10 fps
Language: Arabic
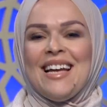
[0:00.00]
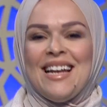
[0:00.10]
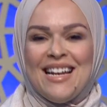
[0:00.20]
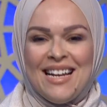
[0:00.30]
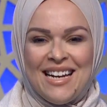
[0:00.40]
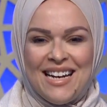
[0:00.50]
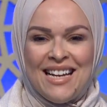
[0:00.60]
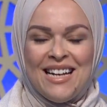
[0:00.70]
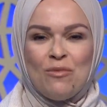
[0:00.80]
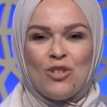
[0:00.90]
اهلا اهلا
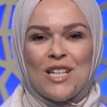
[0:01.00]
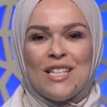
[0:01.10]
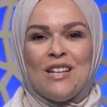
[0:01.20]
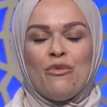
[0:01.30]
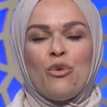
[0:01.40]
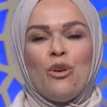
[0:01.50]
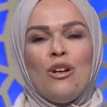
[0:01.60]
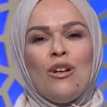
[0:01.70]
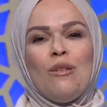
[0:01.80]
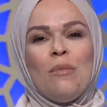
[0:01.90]
اهلا مشاهدينا في
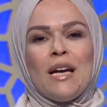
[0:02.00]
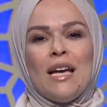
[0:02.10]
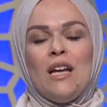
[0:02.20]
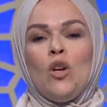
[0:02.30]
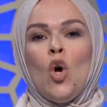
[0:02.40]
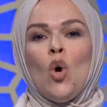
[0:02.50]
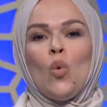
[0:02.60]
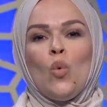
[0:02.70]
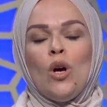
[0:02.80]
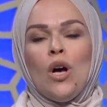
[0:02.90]
كل مكان
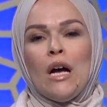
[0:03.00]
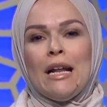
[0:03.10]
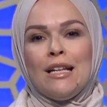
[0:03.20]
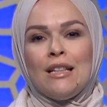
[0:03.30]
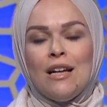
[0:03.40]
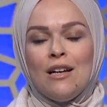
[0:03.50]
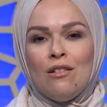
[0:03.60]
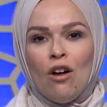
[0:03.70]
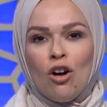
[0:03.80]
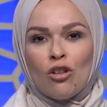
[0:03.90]
وحلقتنا
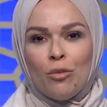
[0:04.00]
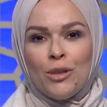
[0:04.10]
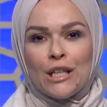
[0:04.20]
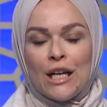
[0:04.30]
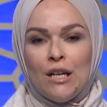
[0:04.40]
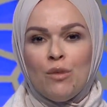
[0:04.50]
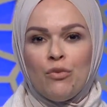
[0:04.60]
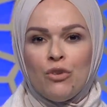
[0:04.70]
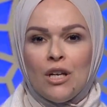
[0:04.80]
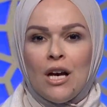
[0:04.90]
النهارده بنتكلم
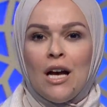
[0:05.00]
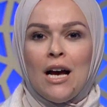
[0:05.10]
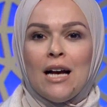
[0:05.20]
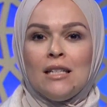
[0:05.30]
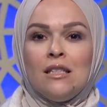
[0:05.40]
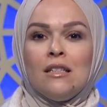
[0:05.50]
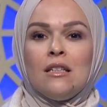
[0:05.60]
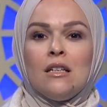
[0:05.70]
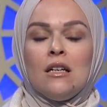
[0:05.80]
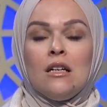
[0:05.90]
فيها عن
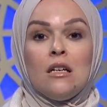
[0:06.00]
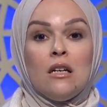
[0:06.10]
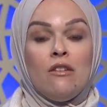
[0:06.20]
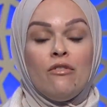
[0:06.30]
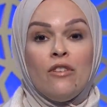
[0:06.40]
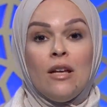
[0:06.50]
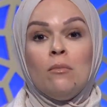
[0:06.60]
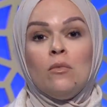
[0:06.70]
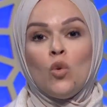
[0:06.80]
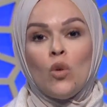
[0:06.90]
آه،
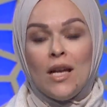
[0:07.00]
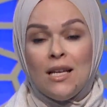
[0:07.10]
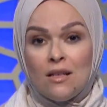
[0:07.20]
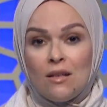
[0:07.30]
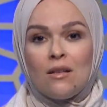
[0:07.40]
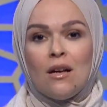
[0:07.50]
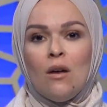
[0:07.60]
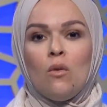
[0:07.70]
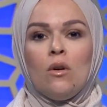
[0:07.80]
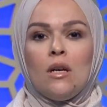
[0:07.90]
الفيم تو ليزر
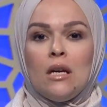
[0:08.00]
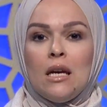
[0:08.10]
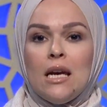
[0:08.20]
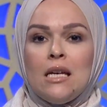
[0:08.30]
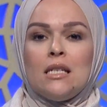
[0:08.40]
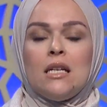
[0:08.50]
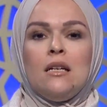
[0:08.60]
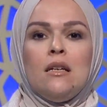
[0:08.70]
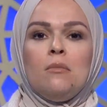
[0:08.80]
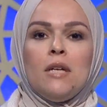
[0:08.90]
او الجهاز
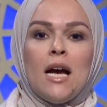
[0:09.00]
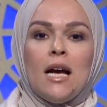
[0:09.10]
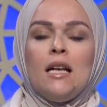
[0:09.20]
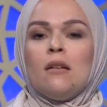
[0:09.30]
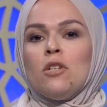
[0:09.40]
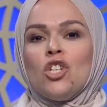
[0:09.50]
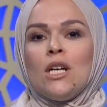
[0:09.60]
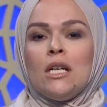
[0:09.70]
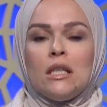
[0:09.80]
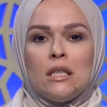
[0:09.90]
اللي بيعالج
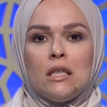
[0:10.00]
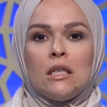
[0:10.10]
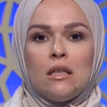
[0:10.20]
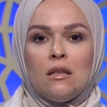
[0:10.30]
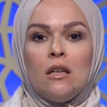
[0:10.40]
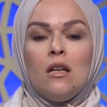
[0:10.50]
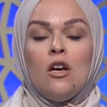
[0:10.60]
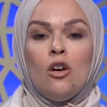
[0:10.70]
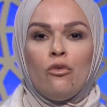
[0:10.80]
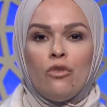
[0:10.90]
مشاكل كتير جدا
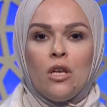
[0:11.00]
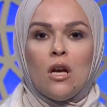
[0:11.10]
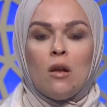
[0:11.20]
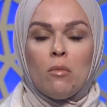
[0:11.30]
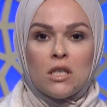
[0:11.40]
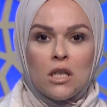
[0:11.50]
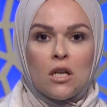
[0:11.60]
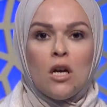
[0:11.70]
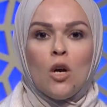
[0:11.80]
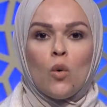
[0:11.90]
في البصر
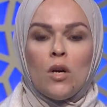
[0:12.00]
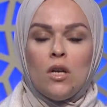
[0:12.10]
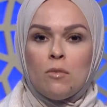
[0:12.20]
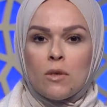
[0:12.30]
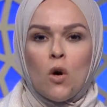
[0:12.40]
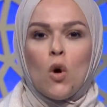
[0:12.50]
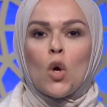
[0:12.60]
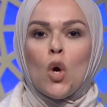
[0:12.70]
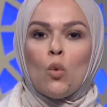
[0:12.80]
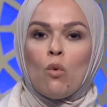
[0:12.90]
والابصار
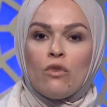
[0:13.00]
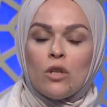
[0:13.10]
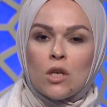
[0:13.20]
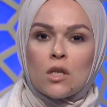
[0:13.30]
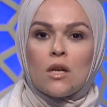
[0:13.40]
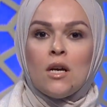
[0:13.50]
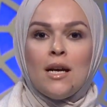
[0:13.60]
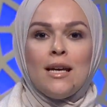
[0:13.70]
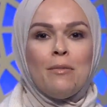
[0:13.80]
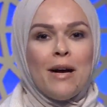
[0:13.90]
وفي النظر
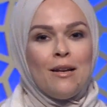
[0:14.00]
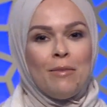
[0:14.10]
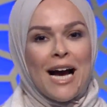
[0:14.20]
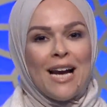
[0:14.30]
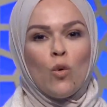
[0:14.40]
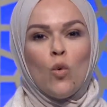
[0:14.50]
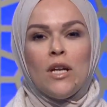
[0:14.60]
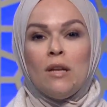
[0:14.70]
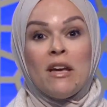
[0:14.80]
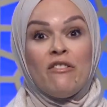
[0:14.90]
ايه بقى اللي بيعالجه وايه
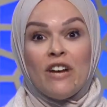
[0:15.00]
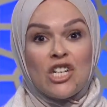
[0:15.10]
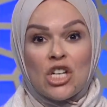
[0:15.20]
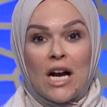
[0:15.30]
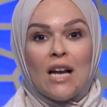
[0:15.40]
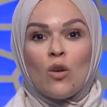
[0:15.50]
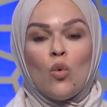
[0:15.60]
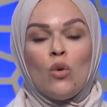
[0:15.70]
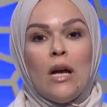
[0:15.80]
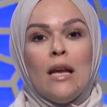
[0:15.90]
اللي ما ينفعش يعالجه
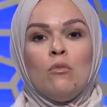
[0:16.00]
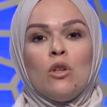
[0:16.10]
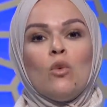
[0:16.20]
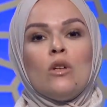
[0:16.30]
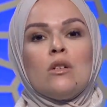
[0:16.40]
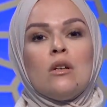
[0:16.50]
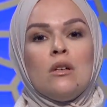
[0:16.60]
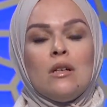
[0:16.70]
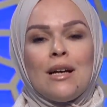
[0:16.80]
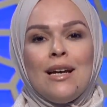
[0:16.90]
والعلم توصل
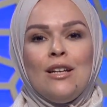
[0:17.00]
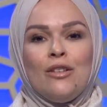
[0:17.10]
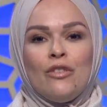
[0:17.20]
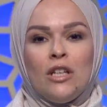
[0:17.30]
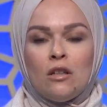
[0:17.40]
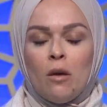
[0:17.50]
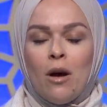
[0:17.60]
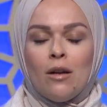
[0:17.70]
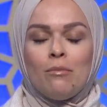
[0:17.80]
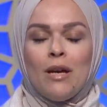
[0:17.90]
لغايه فين
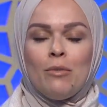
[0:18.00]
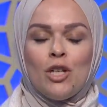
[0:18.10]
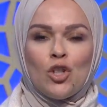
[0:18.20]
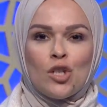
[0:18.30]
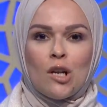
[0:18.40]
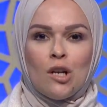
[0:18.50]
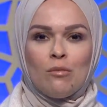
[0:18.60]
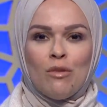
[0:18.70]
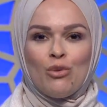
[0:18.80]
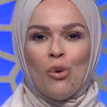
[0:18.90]
طبعا باب الاتصالات
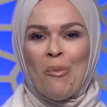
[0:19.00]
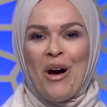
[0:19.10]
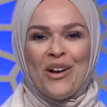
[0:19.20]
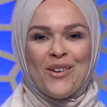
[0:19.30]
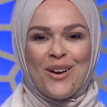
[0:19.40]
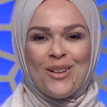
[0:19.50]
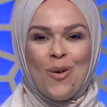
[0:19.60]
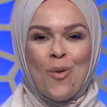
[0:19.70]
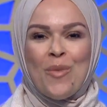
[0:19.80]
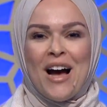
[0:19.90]
مفتوح مع
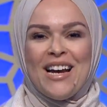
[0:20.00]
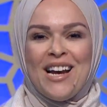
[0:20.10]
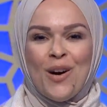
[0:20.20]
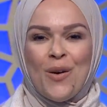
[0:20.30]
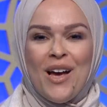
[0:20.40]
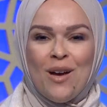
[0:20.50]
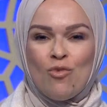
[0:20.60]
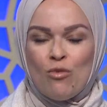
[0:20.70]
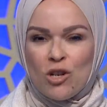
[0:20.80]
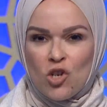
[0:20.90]
حضراتكم على الهواء
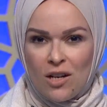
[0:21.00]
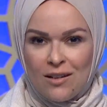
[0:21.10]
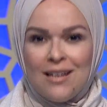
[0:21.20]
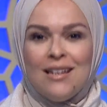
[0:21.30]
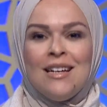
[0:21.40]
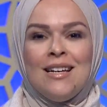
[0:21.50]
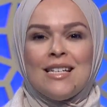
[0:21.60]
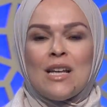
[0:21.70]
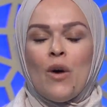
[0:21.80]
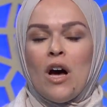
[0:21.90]
مباشره
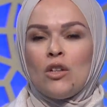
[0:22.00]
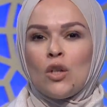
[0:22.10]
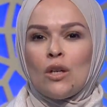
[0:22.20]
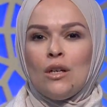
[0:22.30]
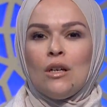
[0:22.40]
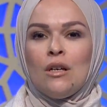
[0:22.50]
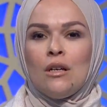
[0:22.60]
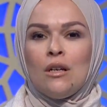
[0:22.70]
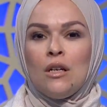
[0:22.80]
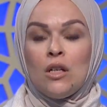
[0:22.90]
سواء عن طريق
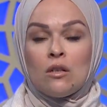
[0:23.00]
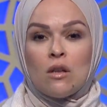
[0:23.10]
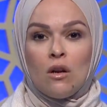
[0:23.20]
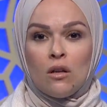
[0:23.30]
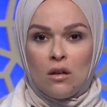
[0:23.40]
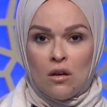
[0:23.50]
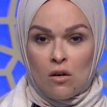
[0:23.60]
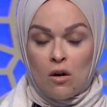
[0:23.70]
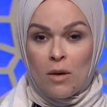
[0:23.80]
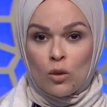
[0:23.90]
آه، الاتصالات
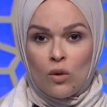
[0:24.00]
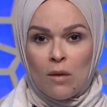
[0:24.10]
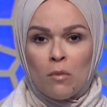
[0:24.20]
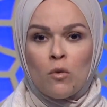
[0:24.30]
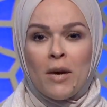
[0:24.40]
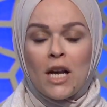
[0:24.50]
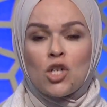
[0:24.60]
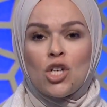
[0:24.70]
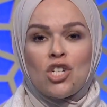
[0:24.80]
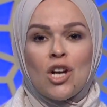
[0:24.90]
الارقام هتكون امامكم على
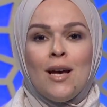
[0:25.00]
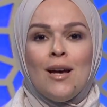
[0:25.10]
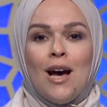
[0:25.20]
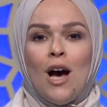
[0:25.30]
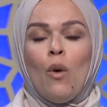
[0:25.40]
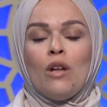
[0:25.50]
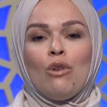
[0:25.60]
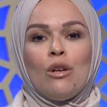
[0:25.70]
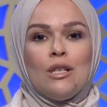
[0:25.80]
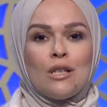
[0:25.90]
الشاشه او عن
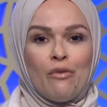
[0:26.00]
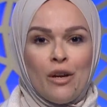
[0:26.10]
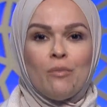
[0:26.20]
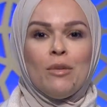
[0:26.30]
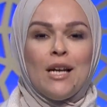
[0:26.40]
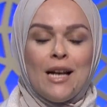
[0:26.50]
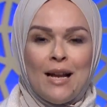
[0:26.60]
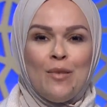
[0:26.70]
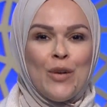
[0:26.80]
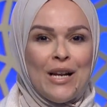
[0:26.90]
طريق صفحه من
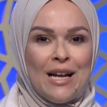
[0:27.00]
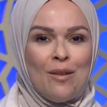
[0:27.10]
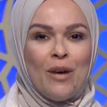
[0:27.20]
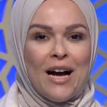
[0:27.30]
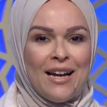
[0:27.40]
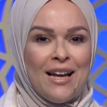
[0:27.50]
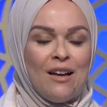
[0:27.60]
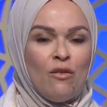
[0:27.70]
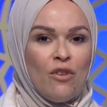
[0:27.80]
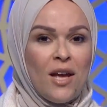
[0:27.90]
القلب القلب على
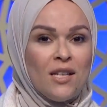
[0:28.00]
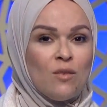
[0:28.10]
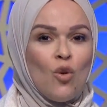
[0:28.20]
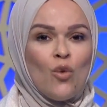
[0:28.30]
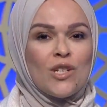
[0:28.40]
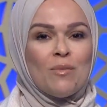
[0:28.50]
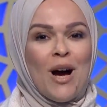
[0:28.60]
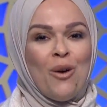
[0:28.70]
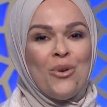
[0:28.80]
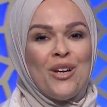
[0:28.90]
الفيسبوك
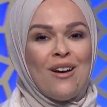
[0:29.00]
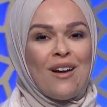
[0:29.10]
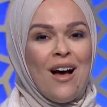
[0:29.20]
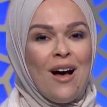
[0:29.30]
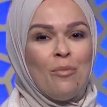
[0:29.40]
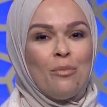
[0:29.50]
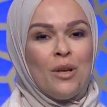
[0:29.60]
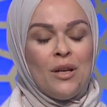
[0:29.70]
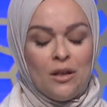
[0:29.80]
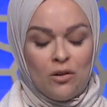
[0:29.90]
واسمحوا لي ارحب
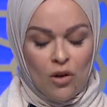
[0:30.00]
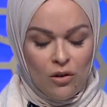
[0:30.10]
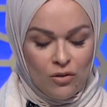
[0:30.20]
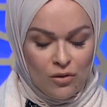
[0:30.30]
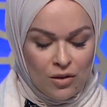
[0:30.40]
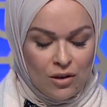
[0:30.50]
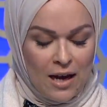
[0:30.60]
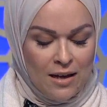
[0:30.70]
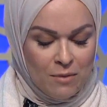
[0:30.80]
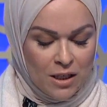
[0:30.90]
بدكتور
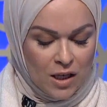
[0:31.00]
ايمن